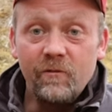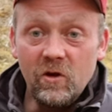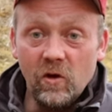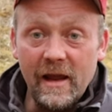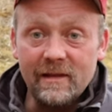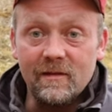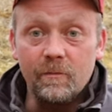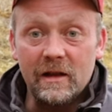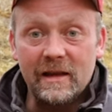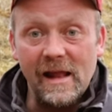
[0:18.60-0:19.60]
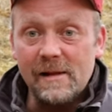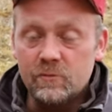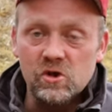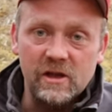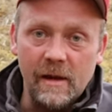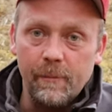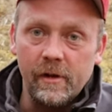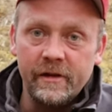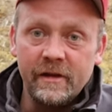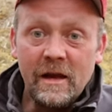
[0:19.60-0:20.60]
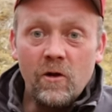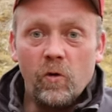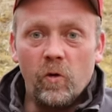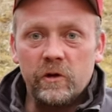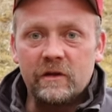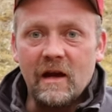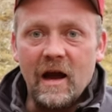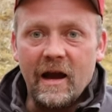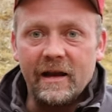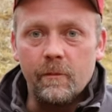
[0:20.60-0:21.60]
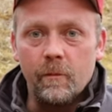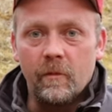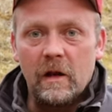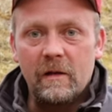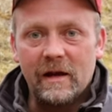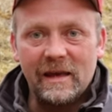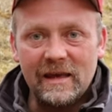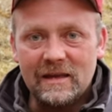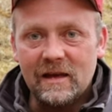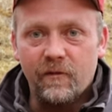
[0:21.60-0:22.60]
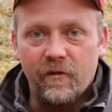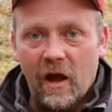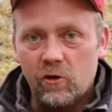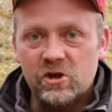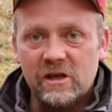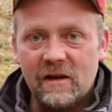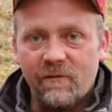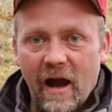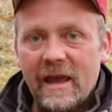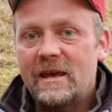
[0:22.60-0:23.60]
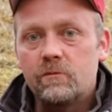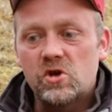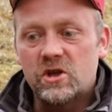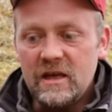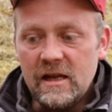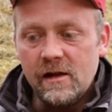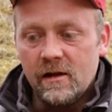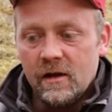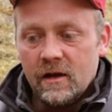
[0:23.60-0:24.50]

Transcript: violett mit gelben Stempeln und einem richtig flauschig weichen Stiel,